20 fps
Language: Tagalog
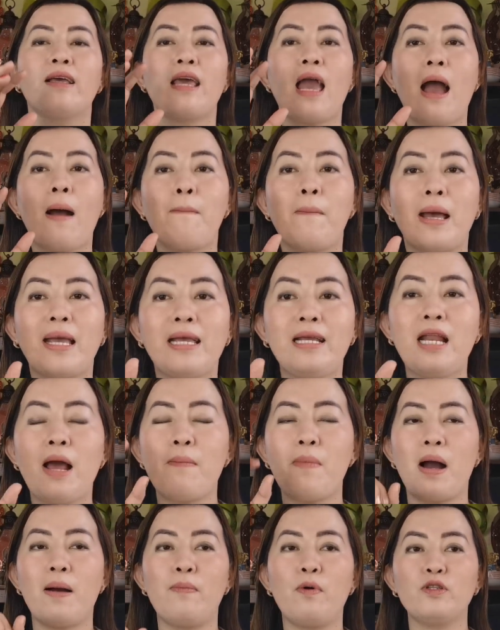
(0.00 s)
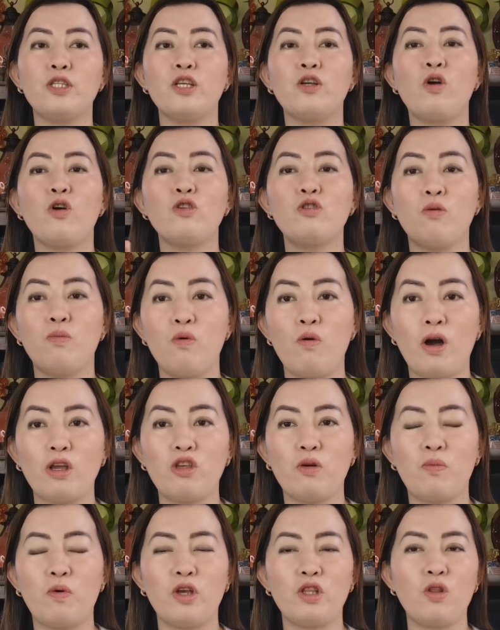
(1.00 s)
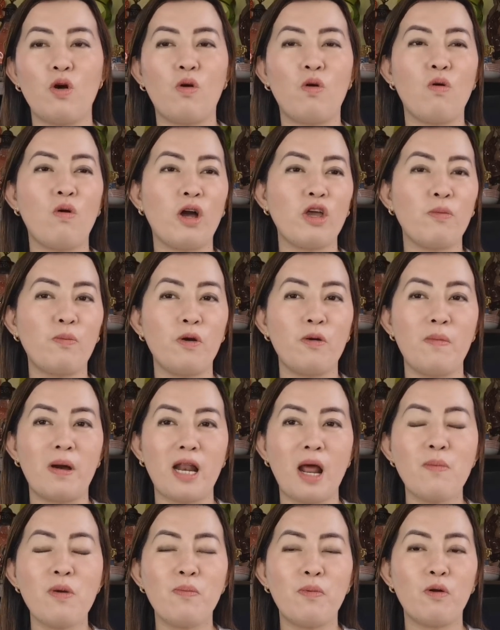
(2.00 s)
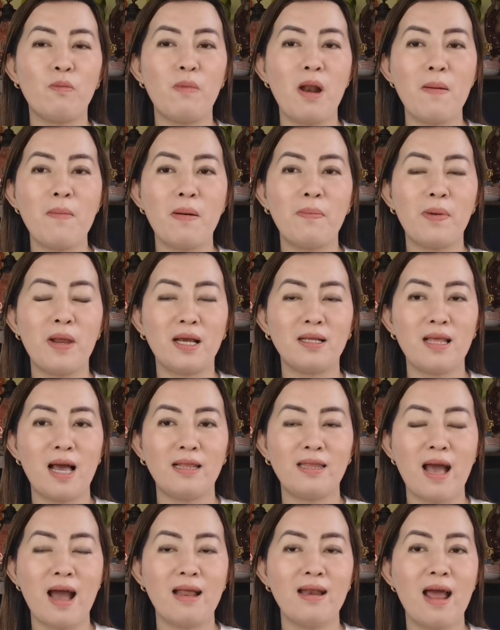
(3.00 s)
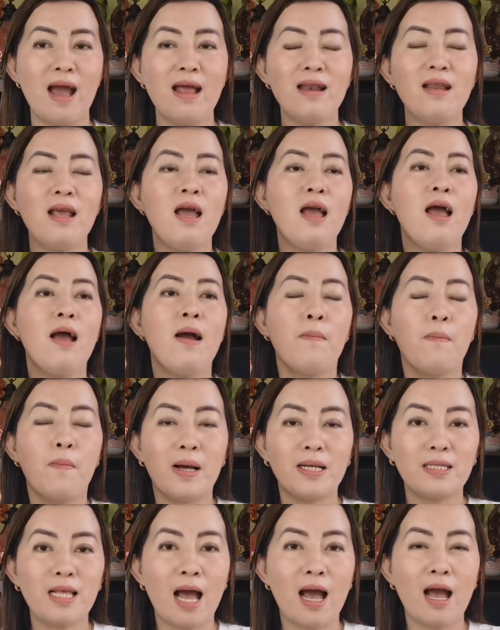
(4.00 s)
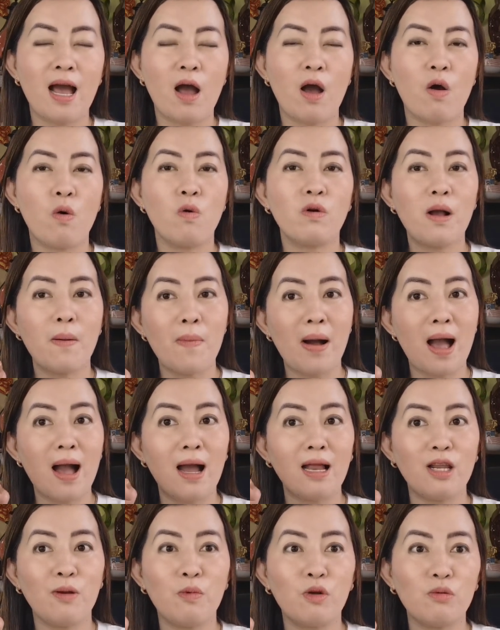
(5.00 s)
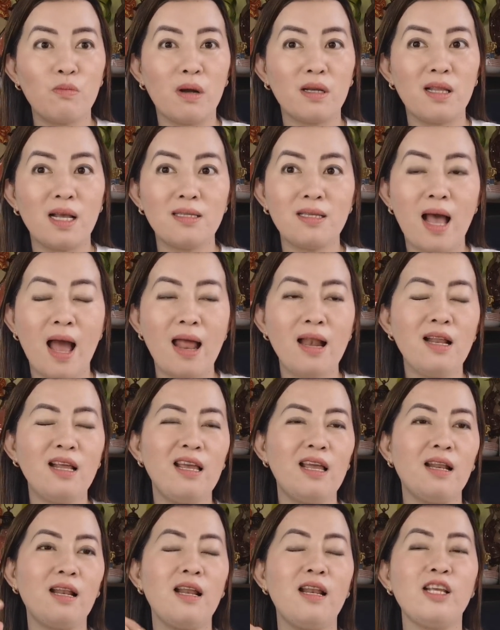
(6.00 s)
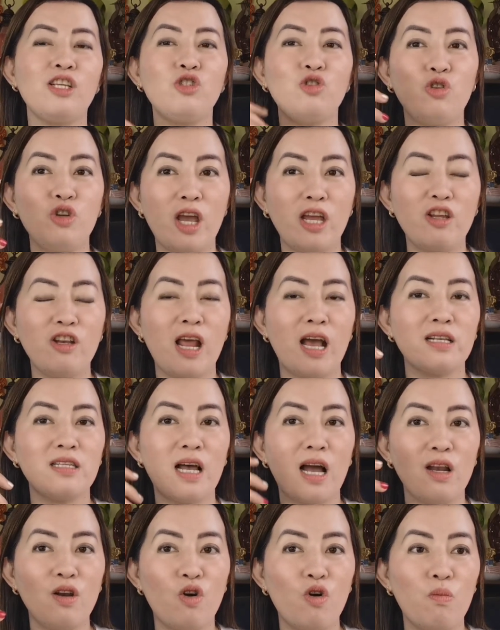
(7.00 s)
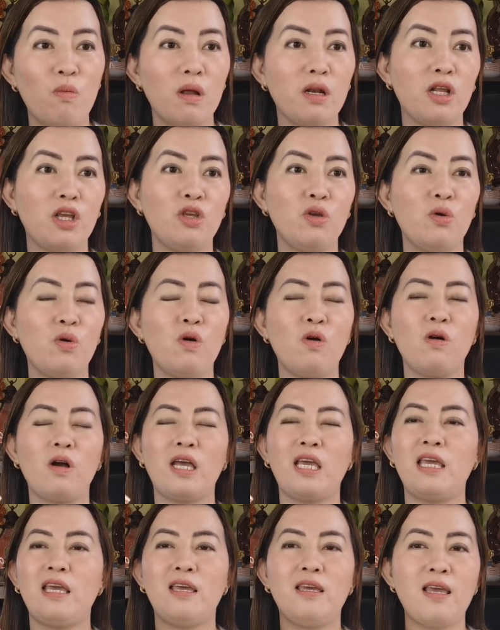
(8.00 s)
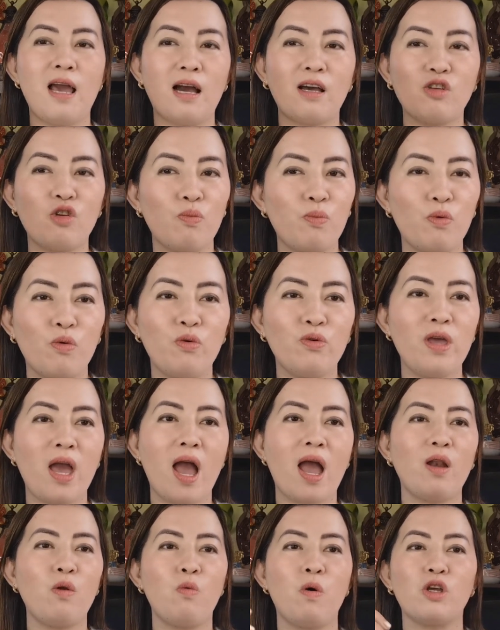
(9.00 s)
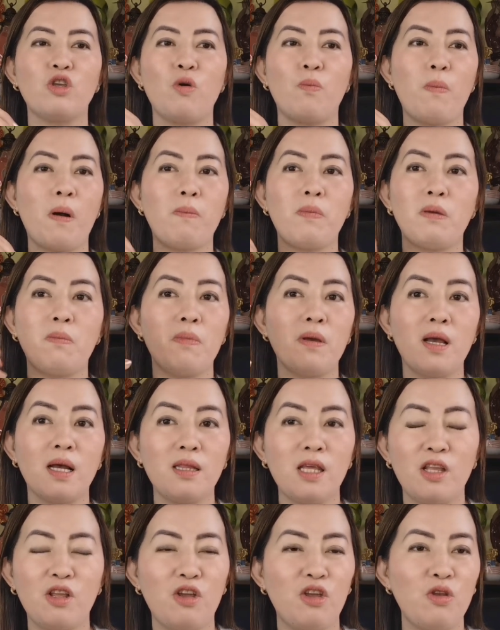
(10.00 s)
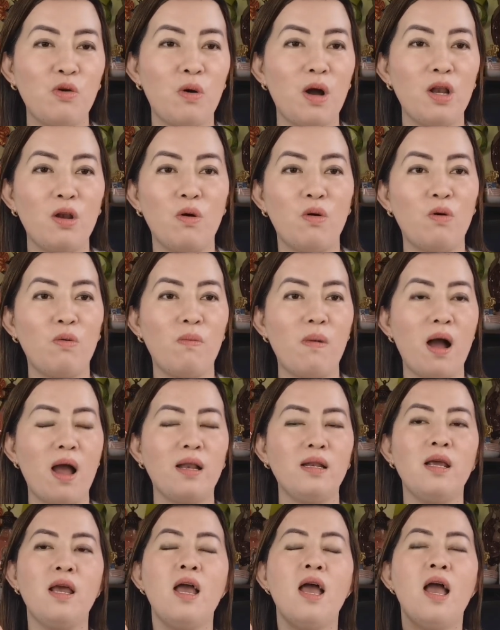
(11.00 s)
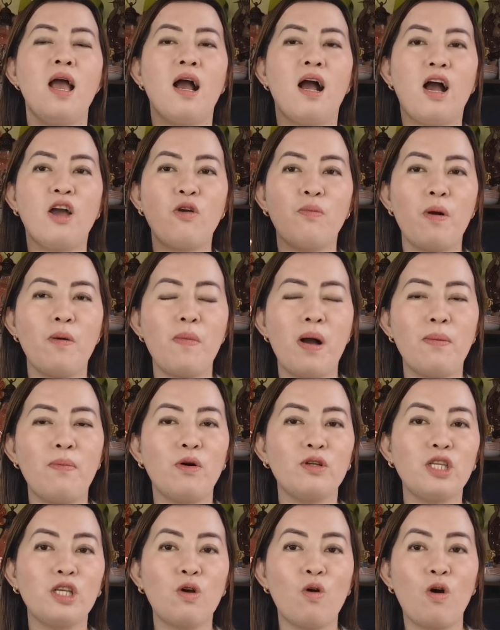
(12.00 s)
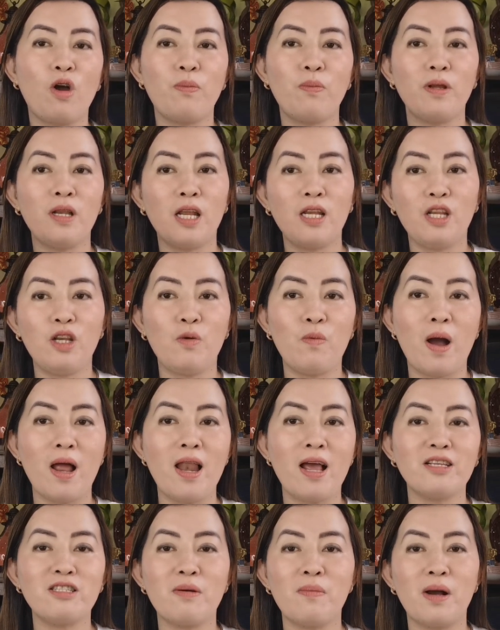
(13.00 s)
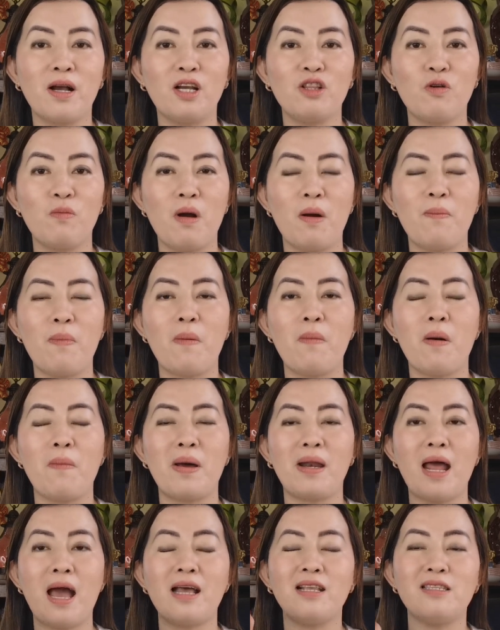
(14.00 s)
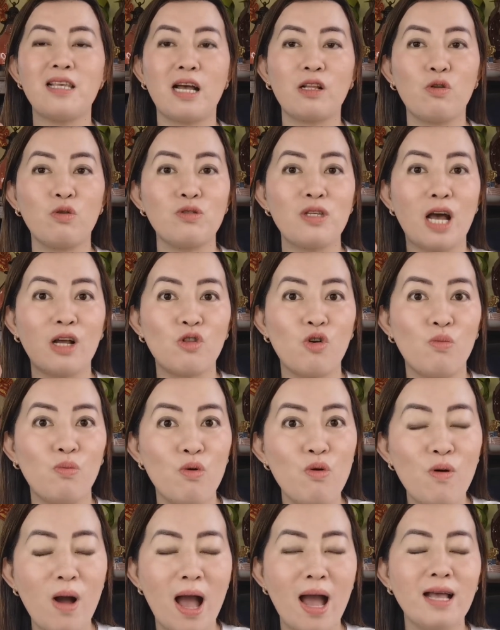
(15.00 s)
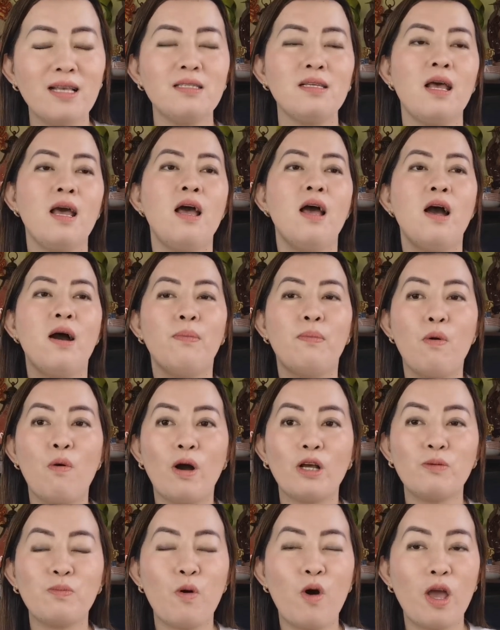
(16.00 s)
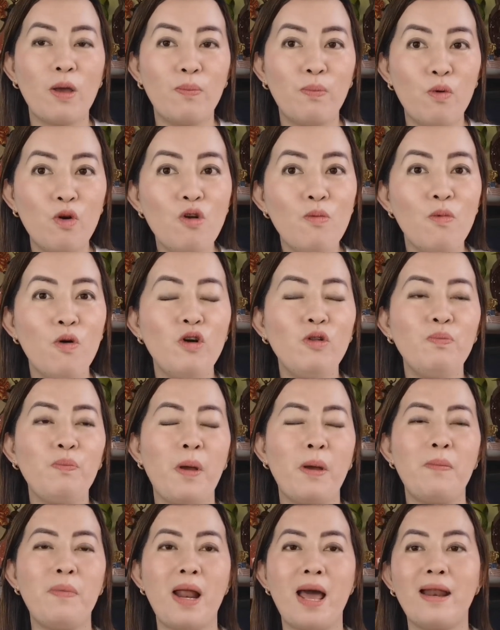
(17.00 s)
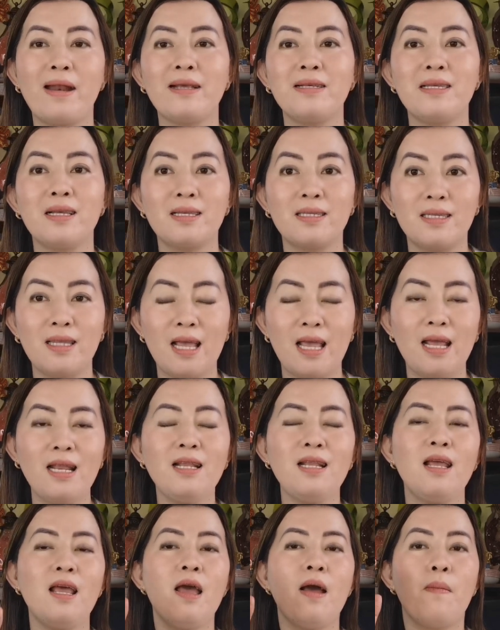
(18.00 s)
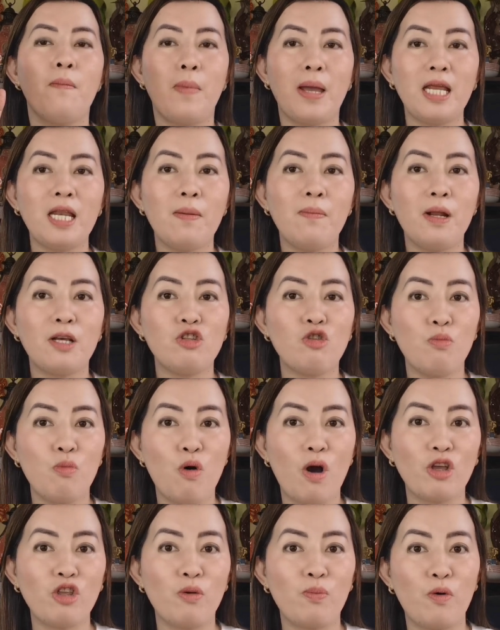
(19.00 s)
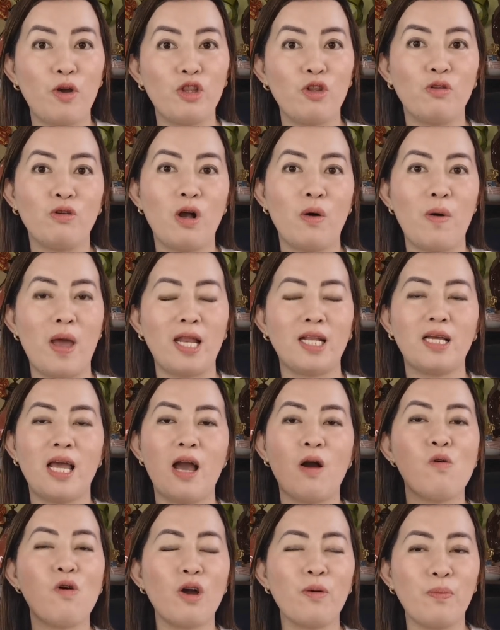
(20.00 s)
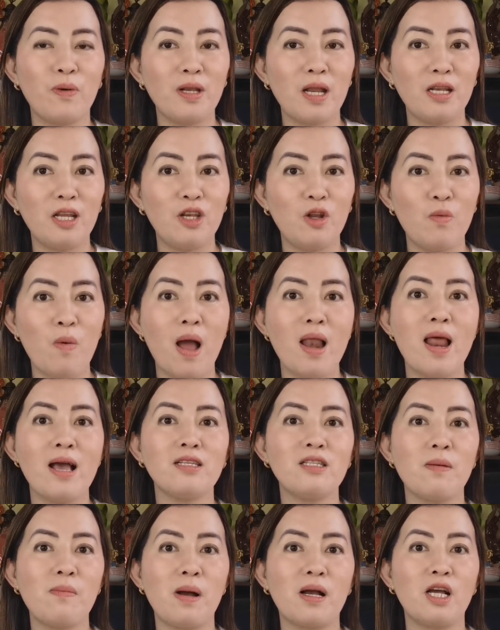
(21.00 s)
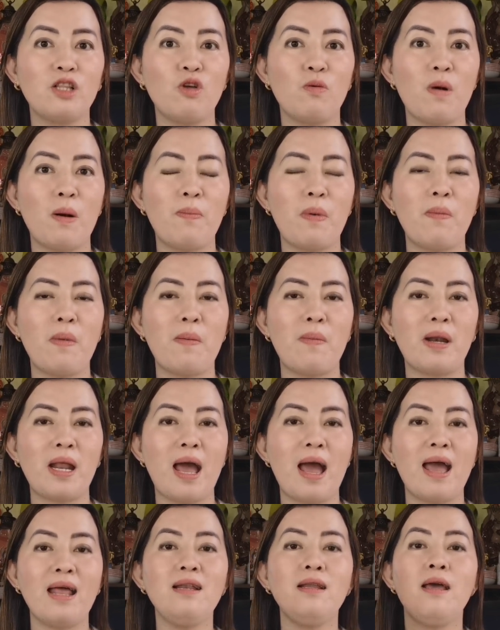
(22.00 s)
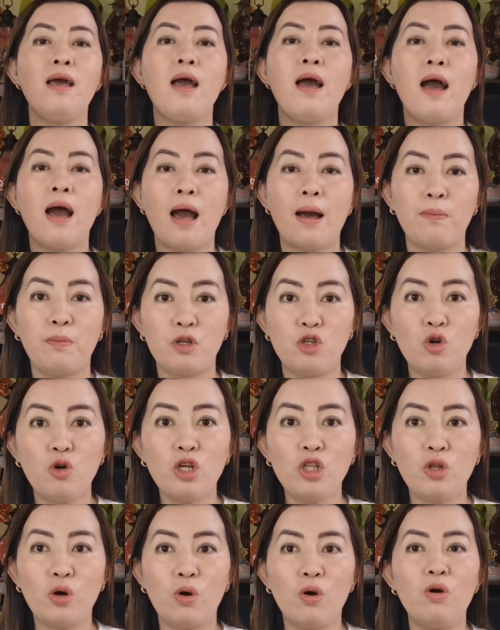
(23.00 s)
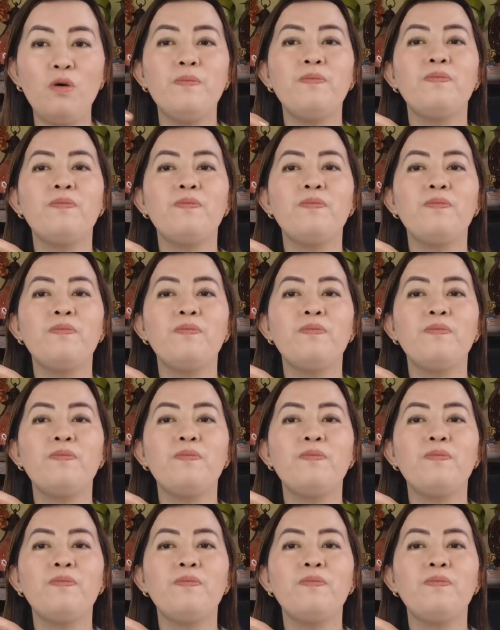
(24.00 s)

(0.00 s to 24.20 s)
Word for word: Kaya maina mga bossing ko, subukan niyo po ito kung kayo po ay maraming problema pinagdadaanan. Basta huwag kang makakalimot magdasal, i-release niyo yan yung nasa kalooban ninyo, iiyak niyo po yan, huwag niyo pabibigatin yung inyong kalooban. Ngayon po mga bossing ko kayo pinaniniwala sa magatong pamamaraan saktong-sakto bukas. bukas Bukas po ay full moon, February 16. Mainam na subukan nyo po itong gawin. Kaya kung kayo pinaniniwala sa mga itong mapamamaraan, ang video ko ito